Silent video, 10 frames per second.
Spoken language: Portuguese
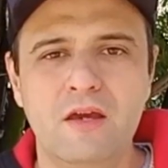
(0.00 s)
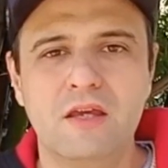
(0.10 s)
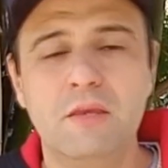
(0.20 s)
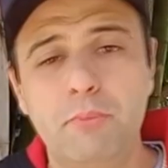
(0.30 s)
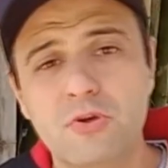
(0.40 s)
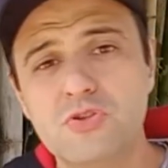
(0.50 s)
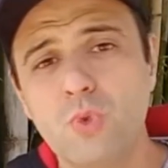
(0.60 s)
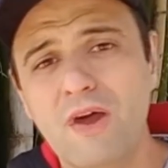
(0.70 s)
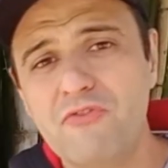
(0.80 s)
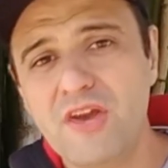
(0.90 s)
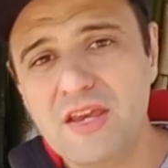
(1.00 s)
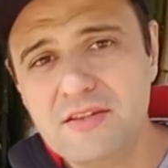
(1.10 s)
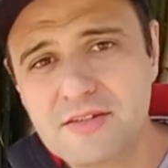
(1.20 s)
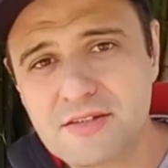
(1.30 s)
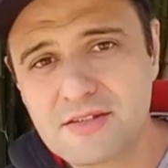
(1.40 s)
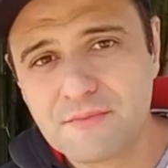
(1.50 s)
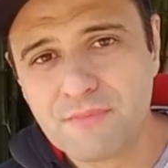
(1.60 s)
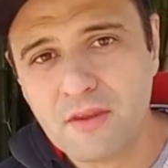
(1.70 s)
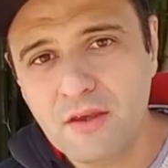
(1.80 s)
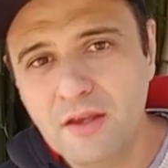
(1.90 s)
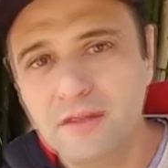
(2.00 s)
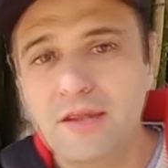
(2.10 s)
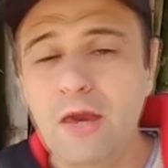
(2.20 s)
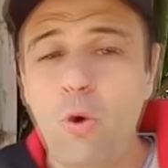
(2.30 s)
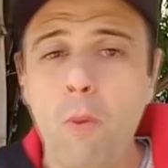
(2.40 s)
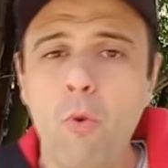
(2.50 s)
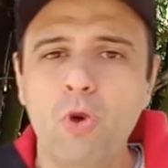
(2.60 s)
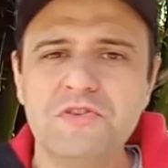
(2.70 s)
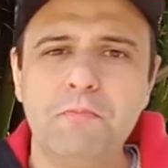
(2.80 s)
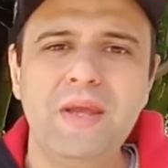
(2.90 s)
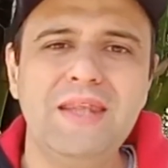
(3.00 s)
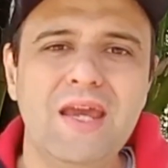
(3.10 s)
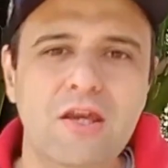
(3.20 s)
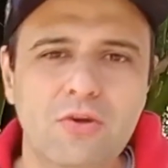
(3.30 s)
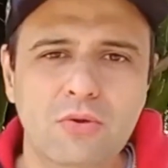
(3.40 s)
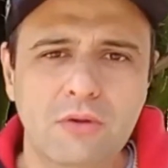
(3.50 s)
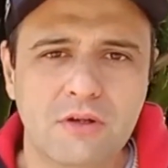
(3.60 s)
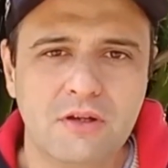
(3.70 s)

que por sua vez tem como hospedeiro